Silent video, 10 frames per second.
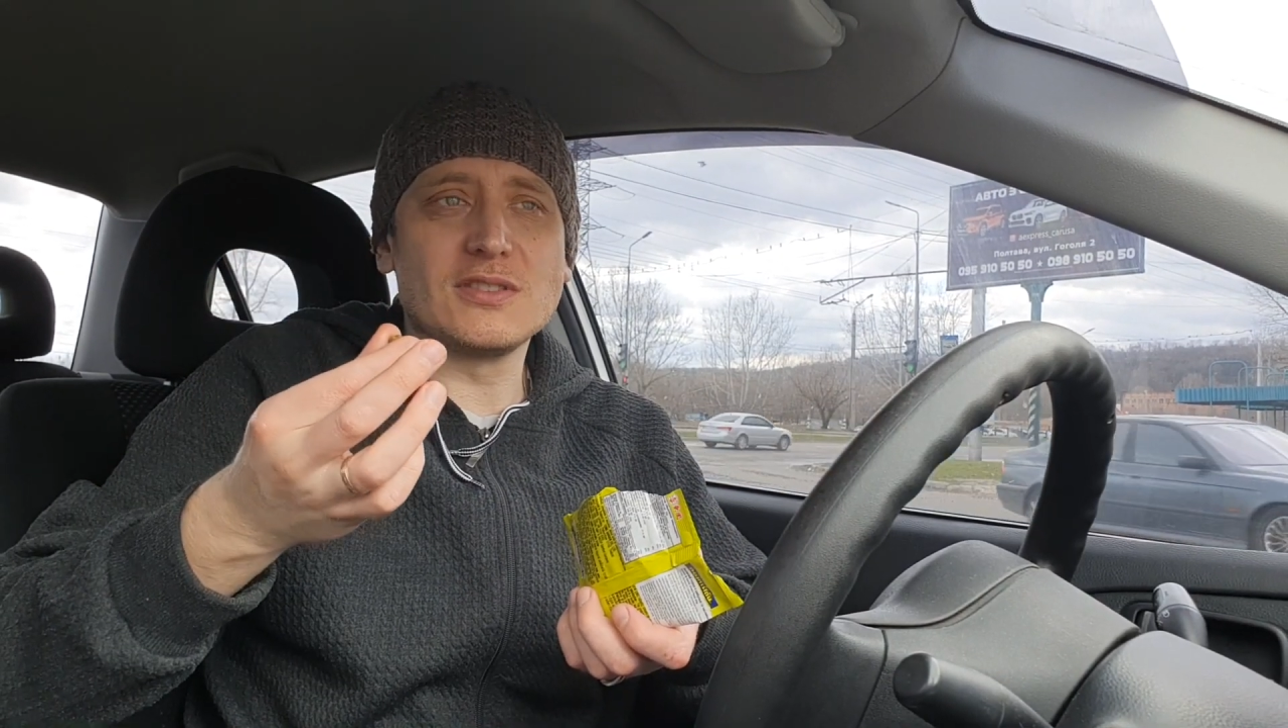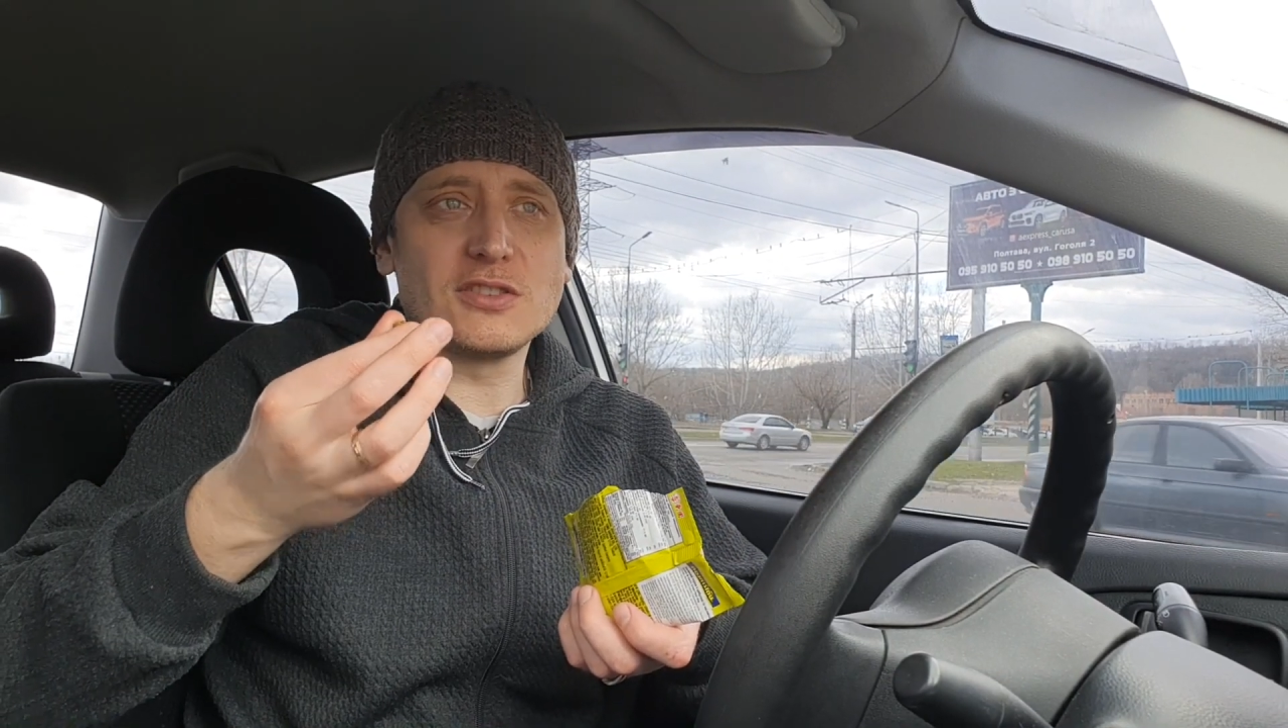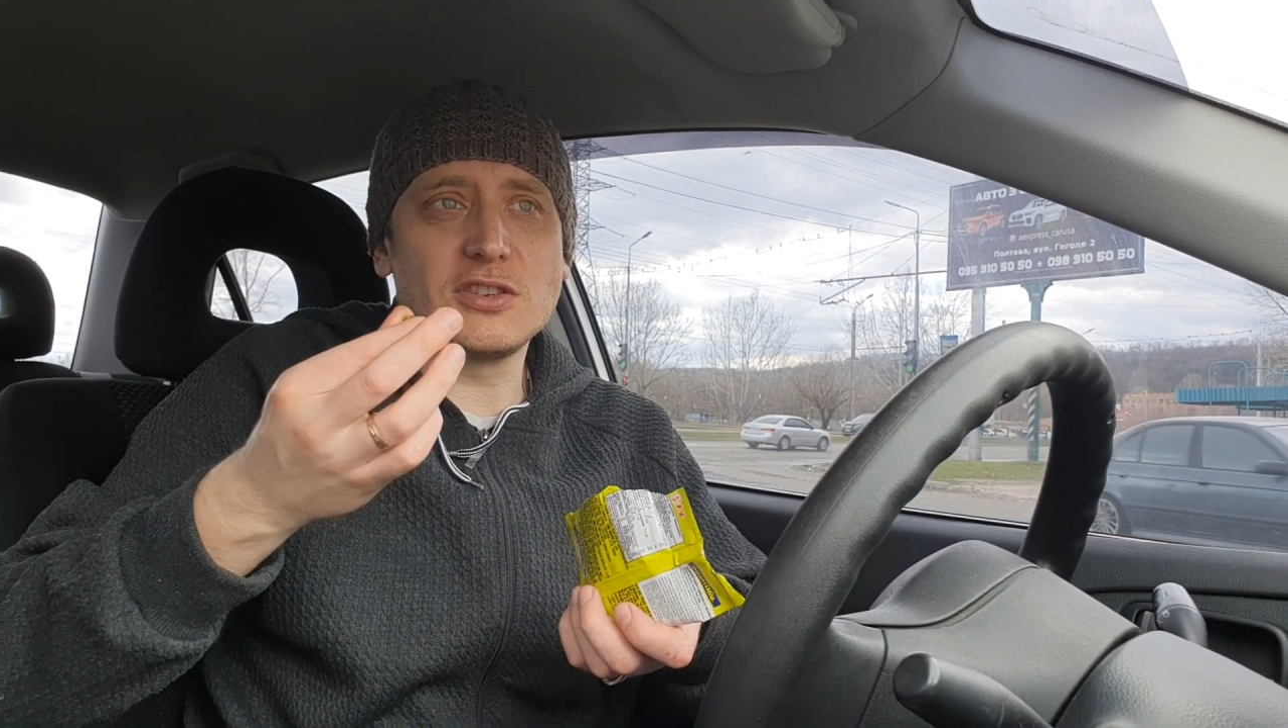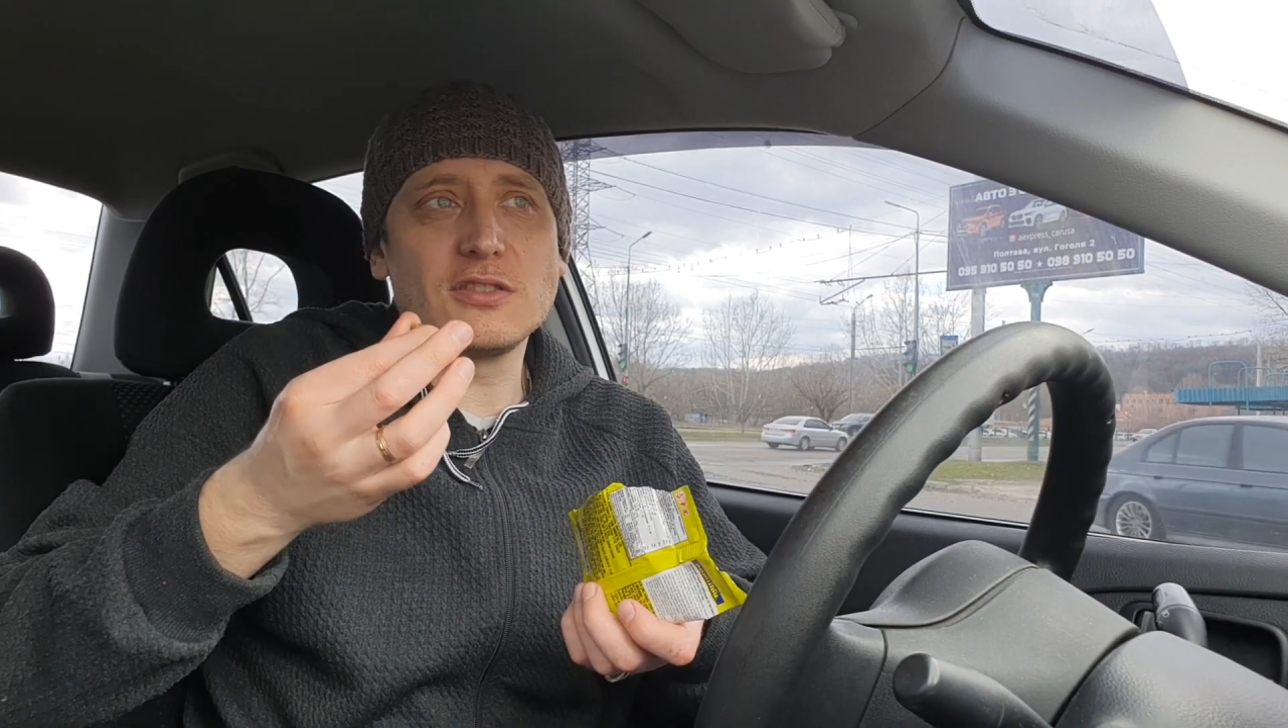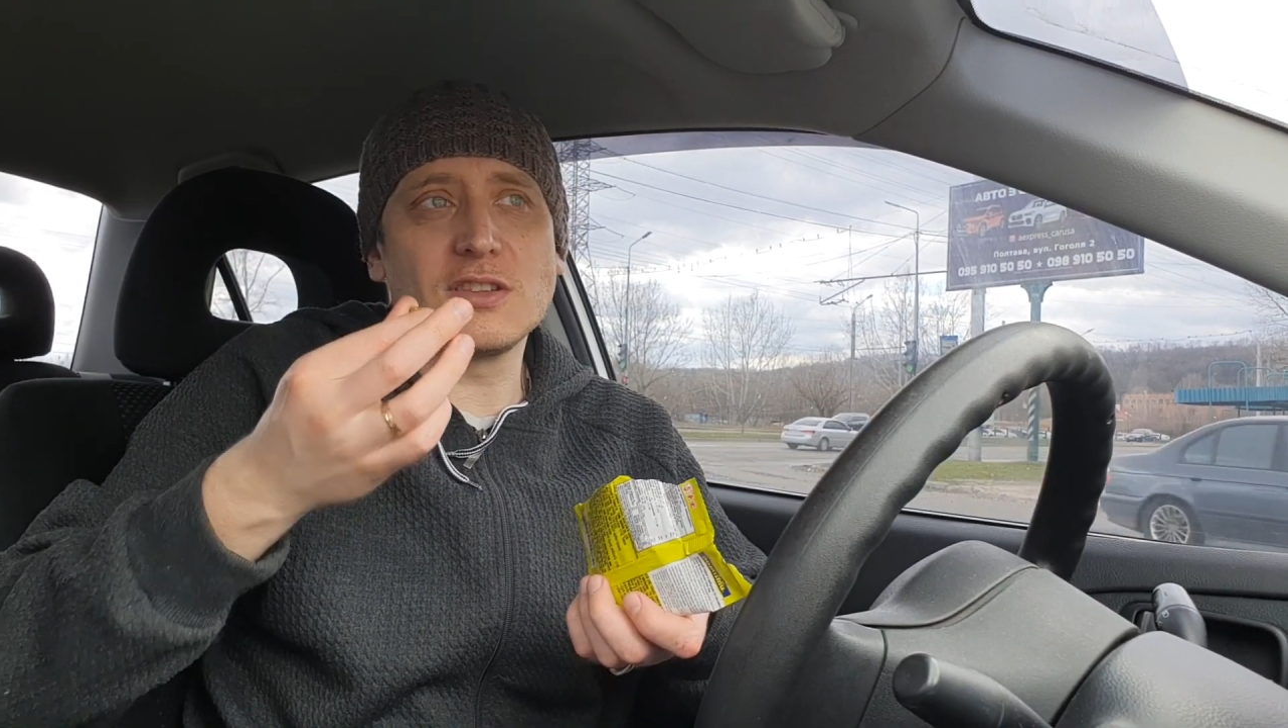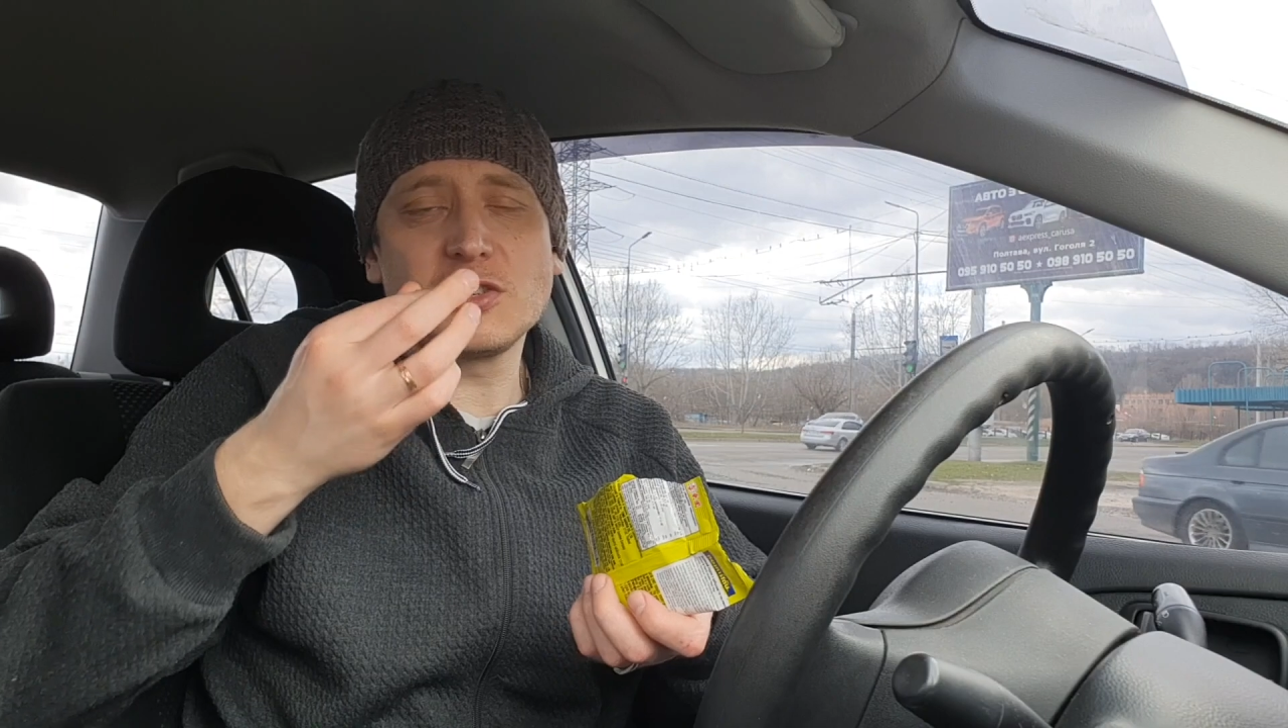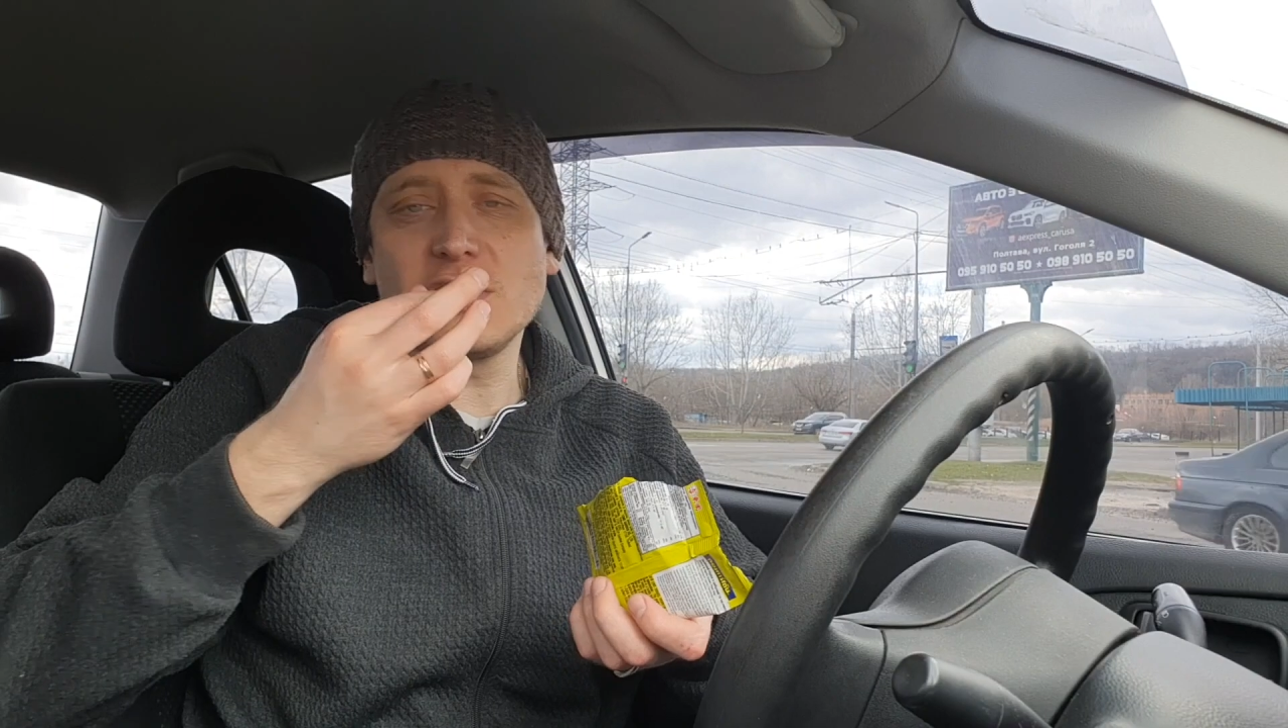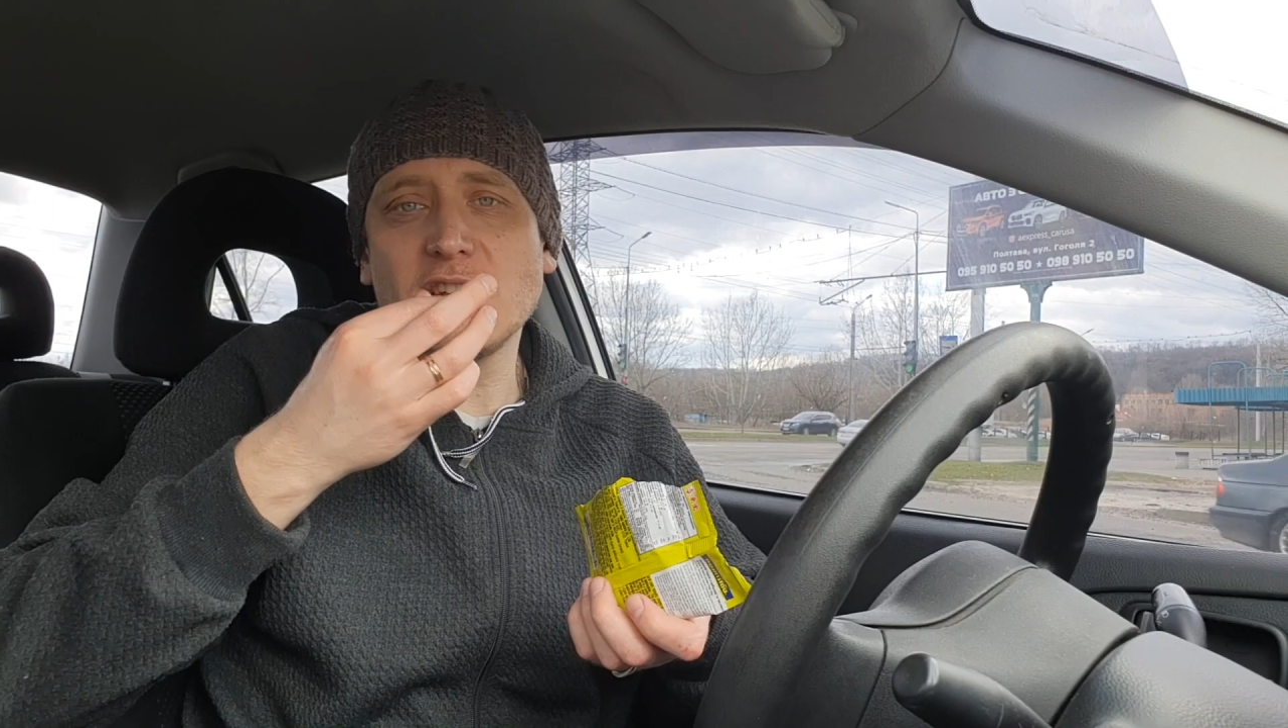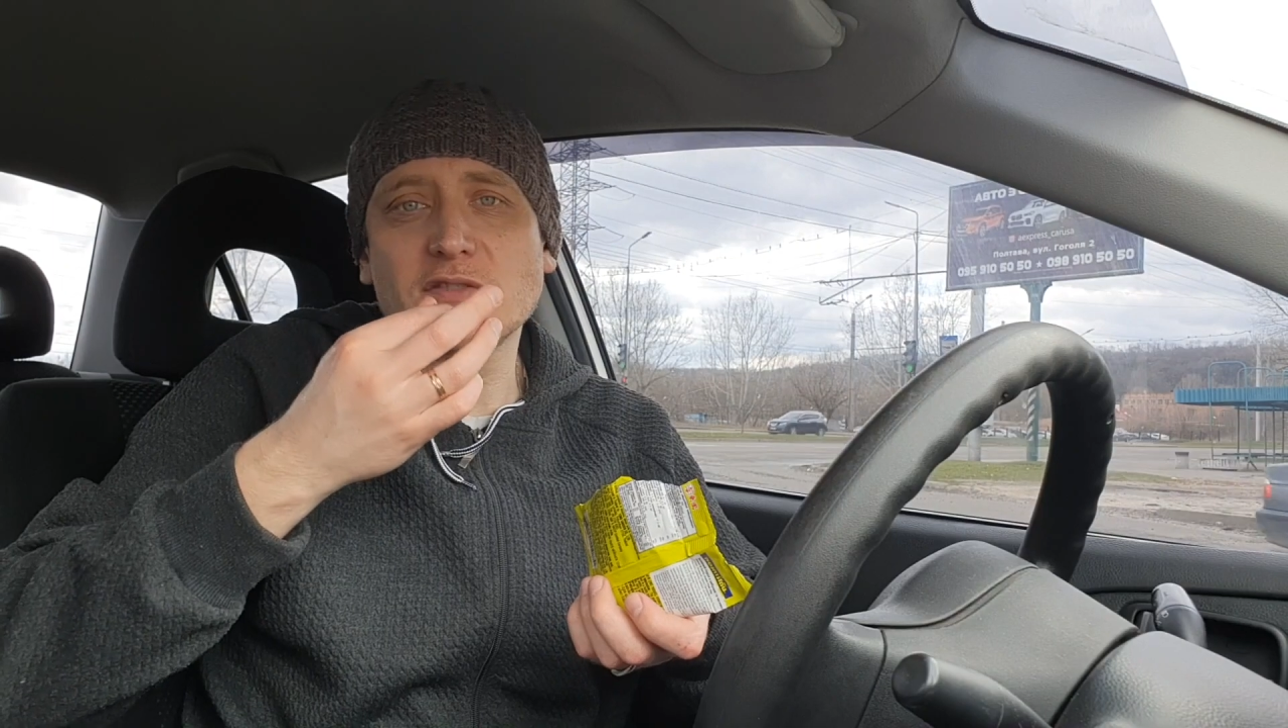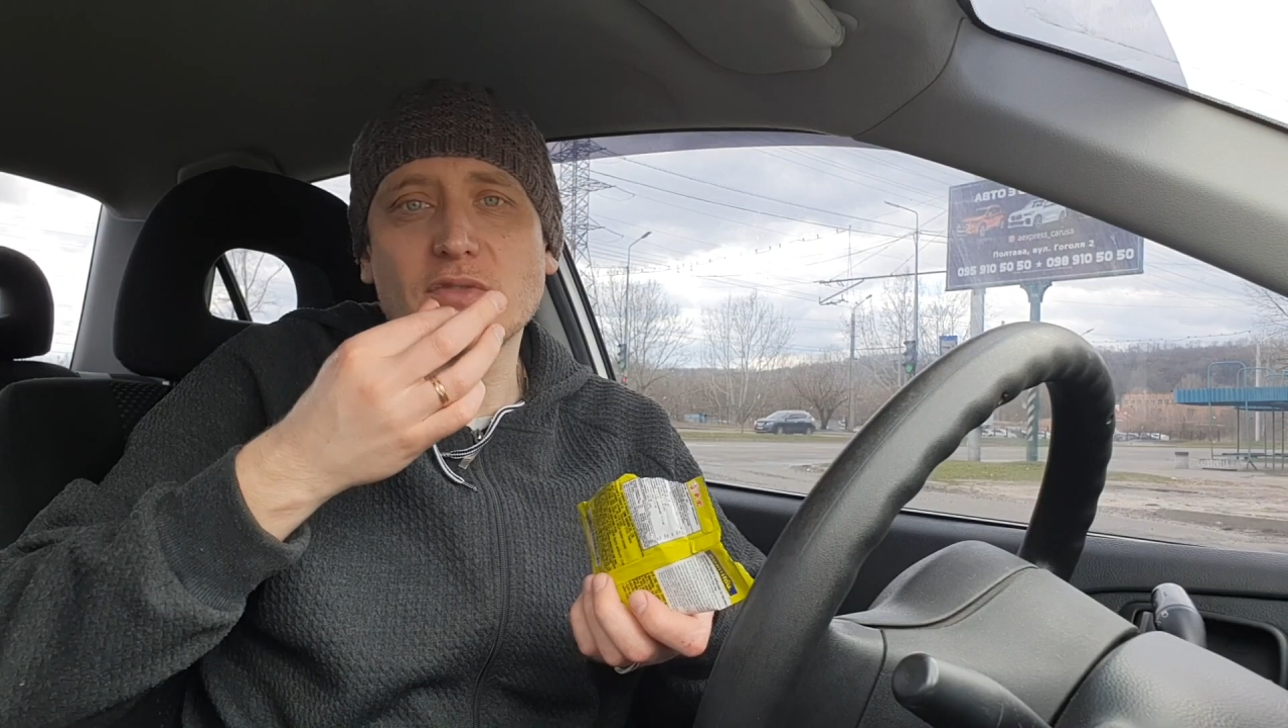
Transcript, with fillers: начинаешь